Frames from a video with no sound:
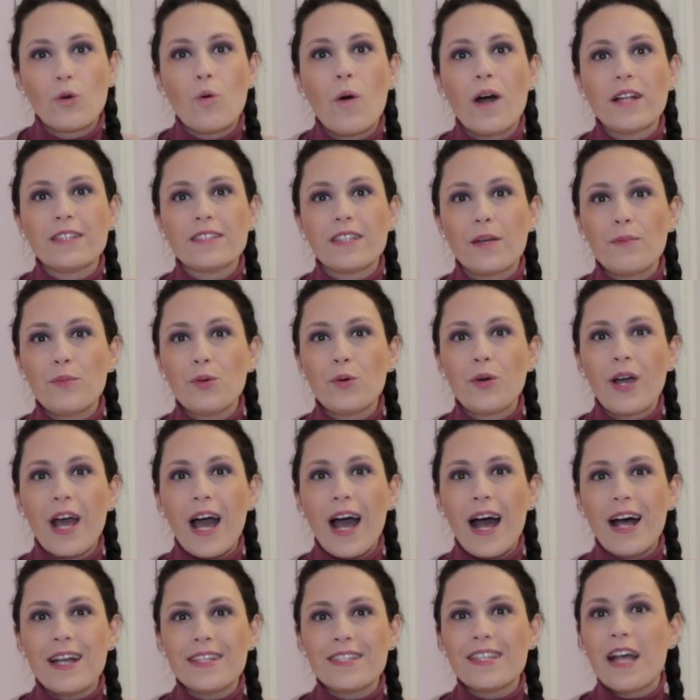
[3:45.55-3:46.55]
quanta più
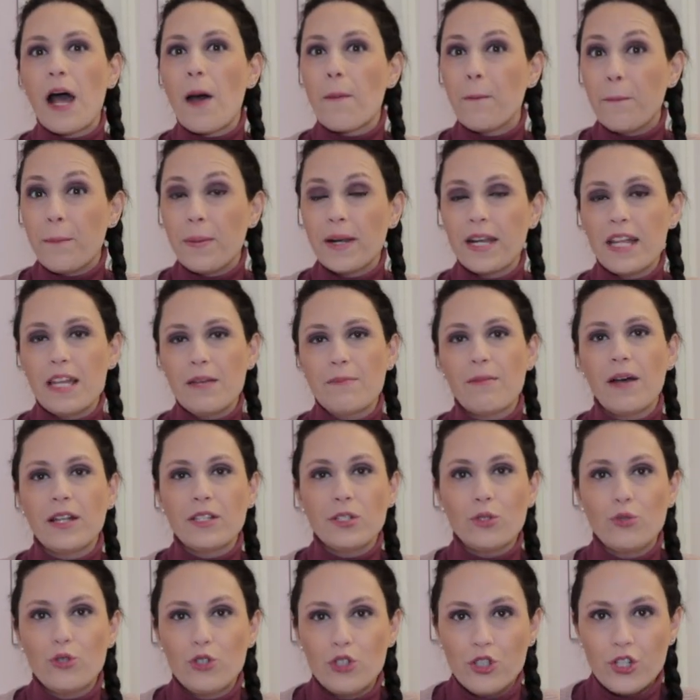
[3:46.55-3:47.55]
casa prima
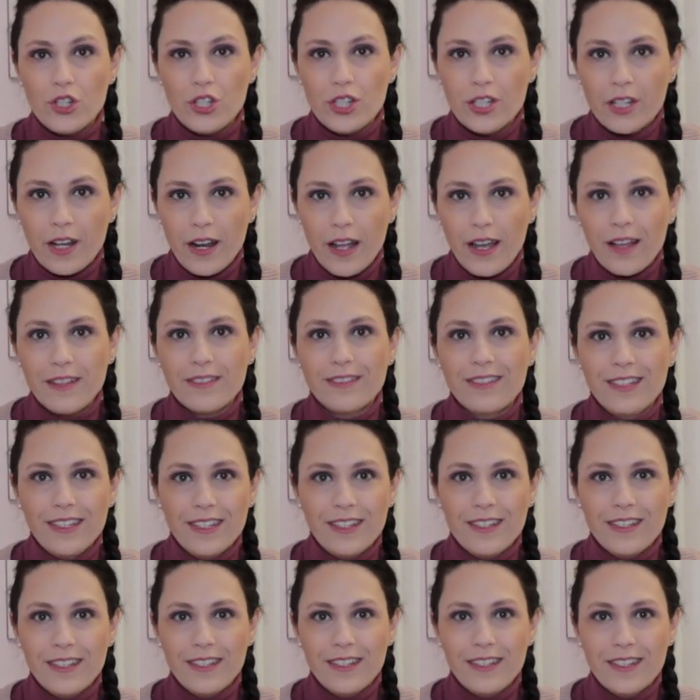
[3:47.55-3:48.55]
di uscire
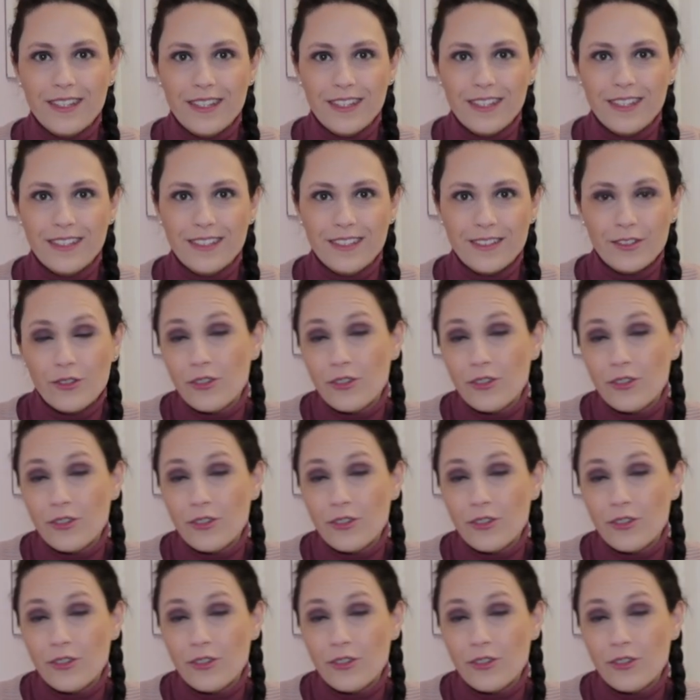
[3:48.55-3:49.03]
di,